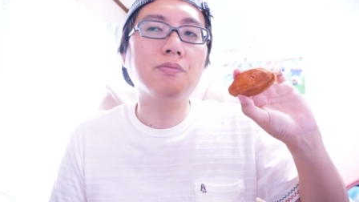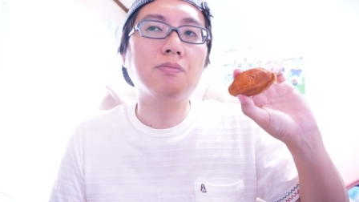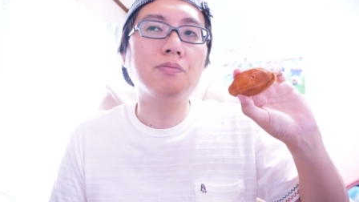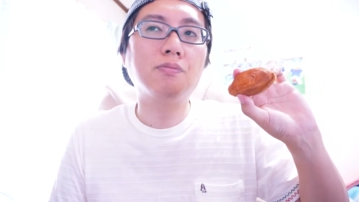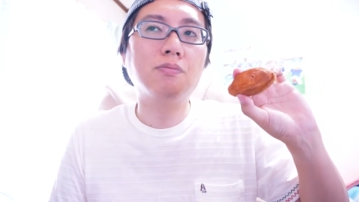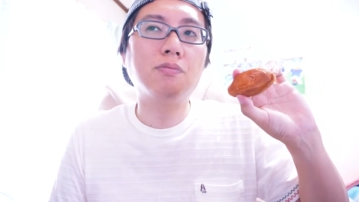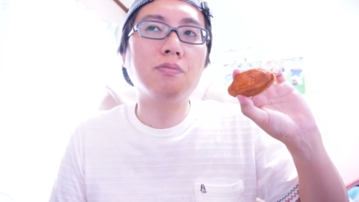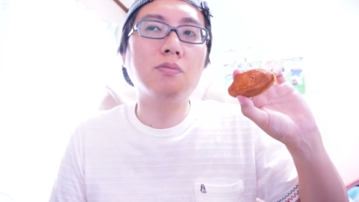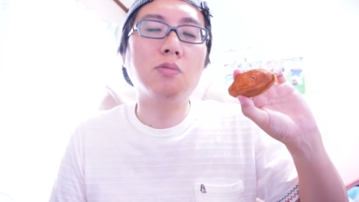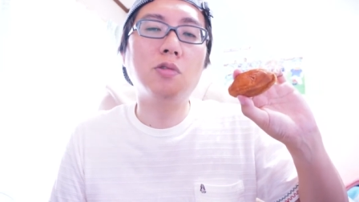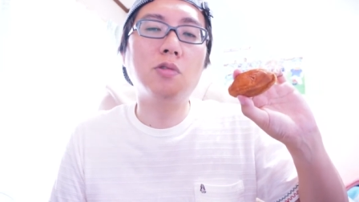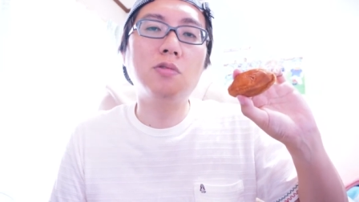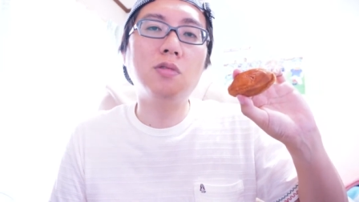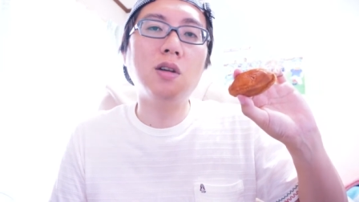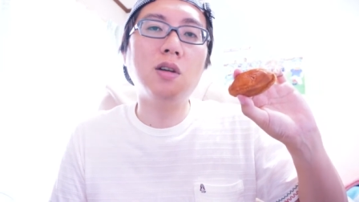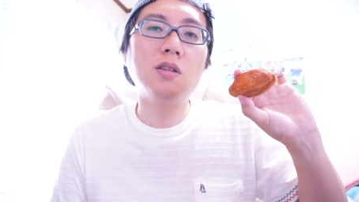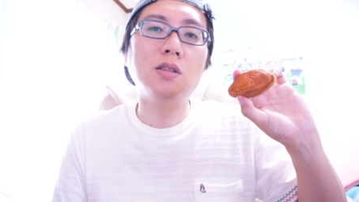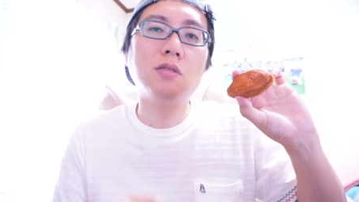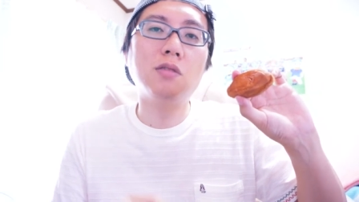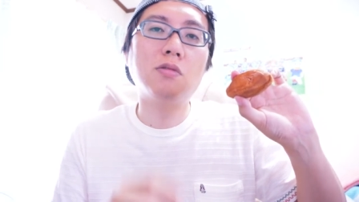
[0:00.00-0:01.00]
うん、僕
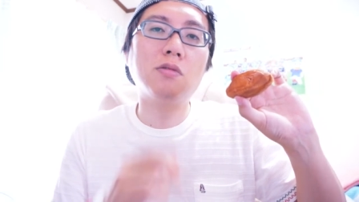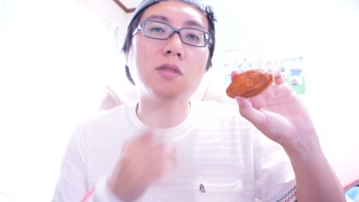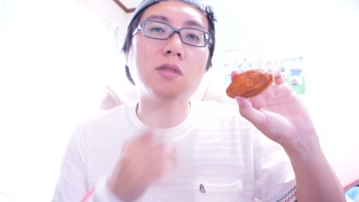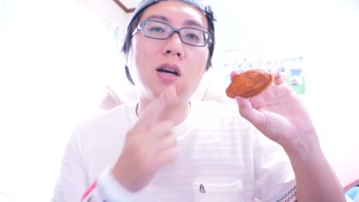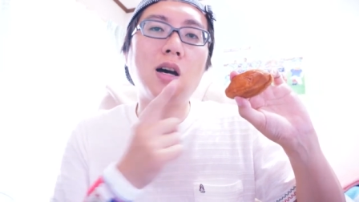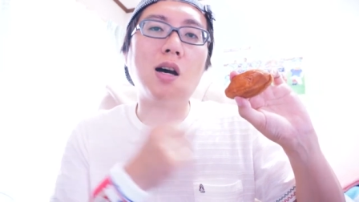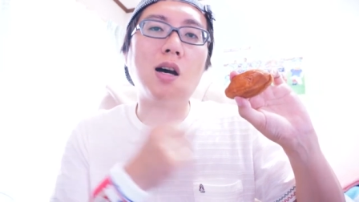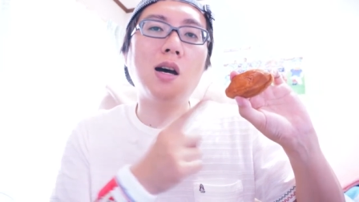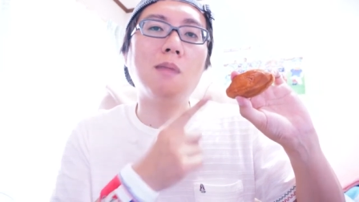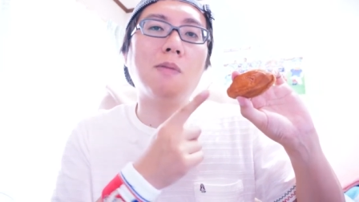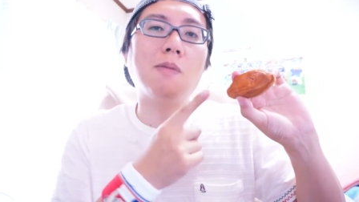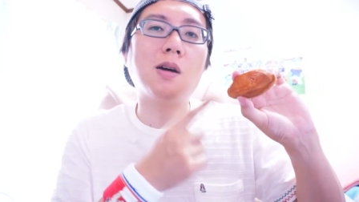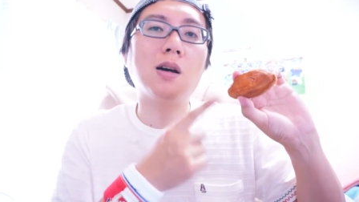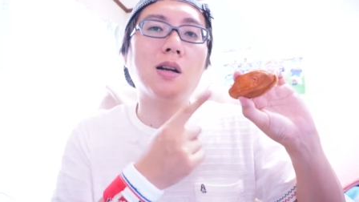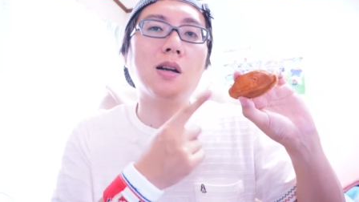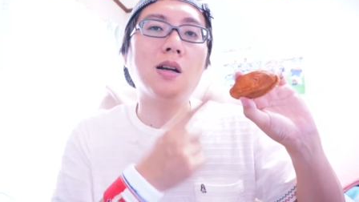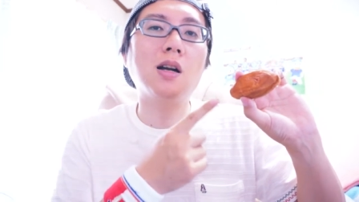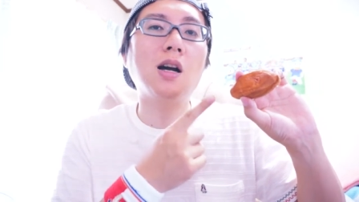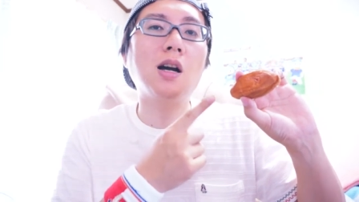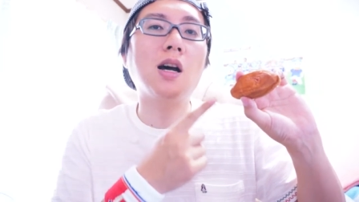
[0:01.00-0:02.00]
はねこの
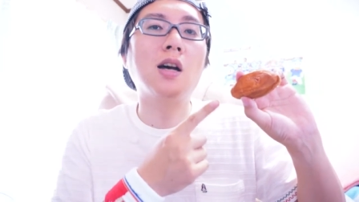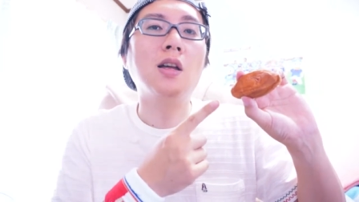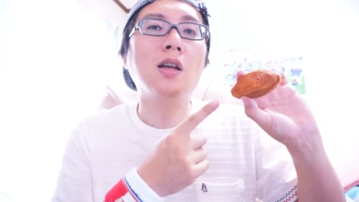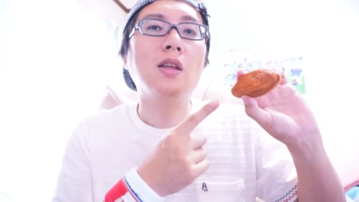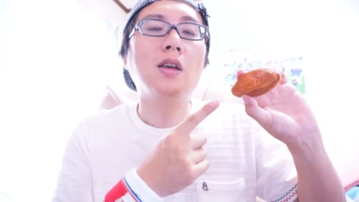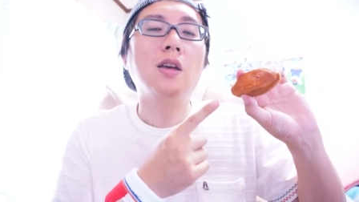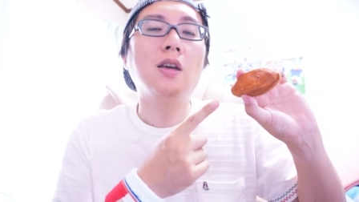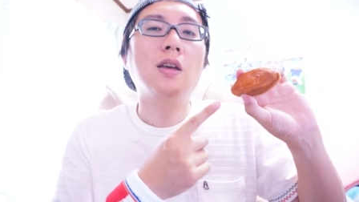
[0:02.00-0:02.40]
ハーバーか、